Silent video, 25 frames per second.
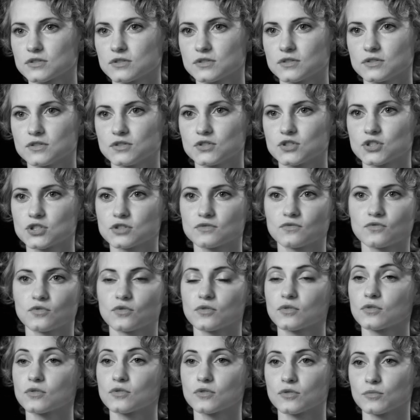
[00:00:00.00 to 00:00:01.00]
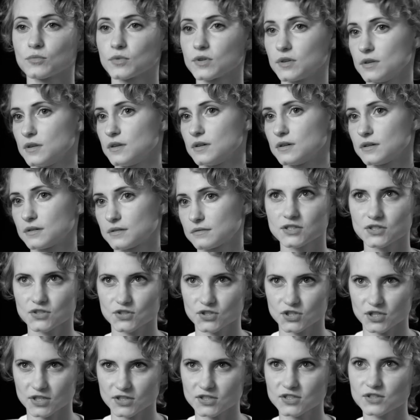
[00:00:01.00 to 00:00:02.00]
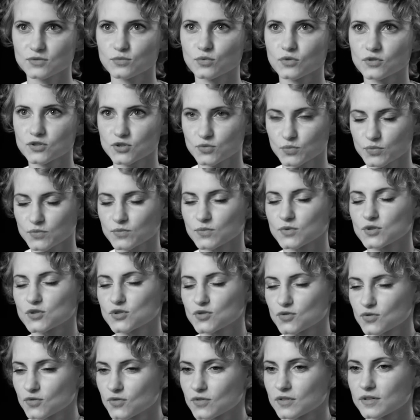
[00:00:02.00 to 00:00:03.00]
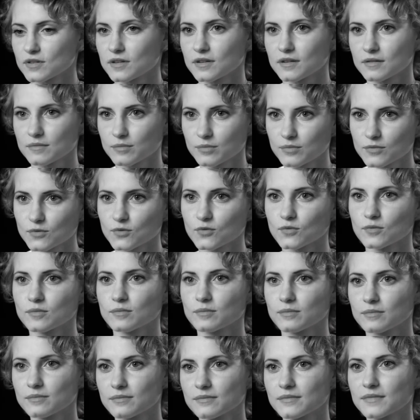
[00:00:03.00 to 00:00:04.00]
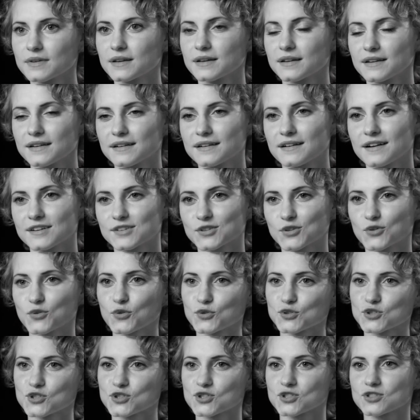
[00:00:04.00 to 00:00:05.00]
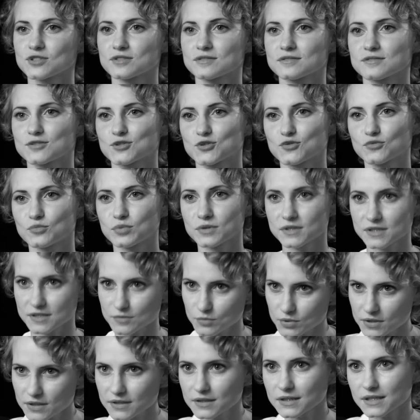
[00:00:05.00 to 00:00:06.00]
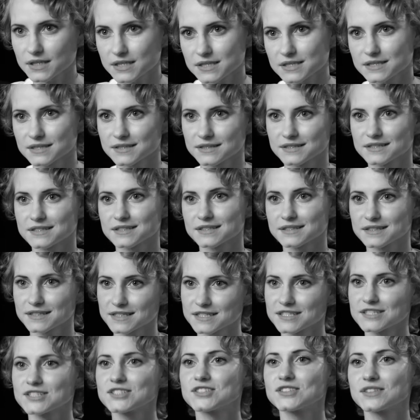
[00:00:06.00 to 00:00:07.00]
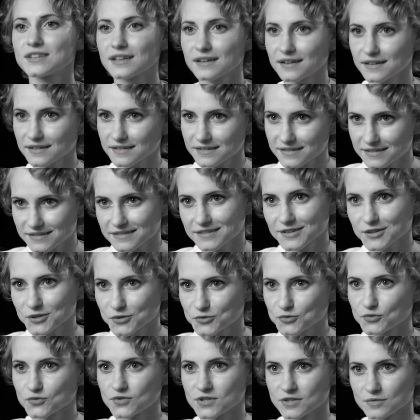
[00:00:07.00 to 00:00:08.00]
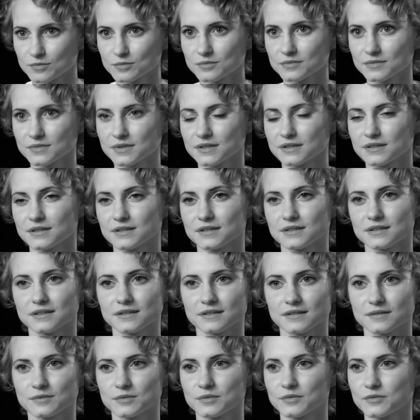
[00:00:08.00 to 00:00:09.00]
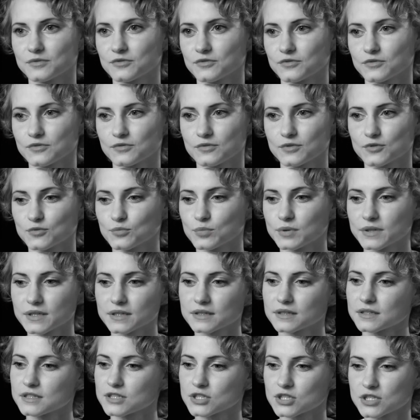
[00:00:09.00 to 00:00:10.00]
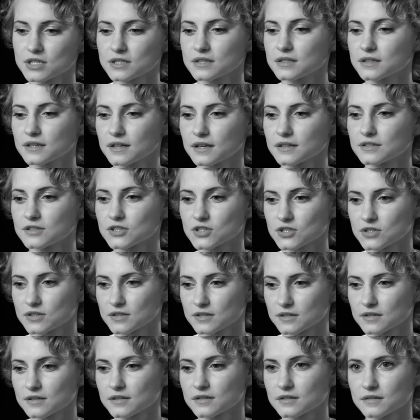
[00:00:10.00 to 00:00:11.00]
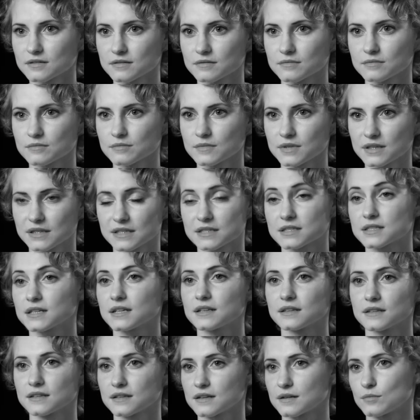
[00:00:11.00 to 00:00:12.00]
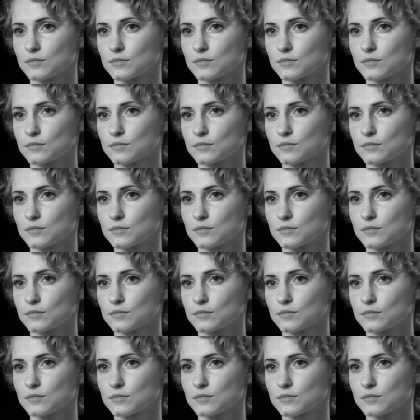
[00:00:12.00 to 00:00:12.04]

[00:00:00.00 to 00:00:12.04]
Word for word: ничего, кроме них. Сейчас ты больше понимаешь, что ты, ну, как ты хочешь, чтобы к тебе относились, относись так к людям. И любые отношения, конечно, это колоссальная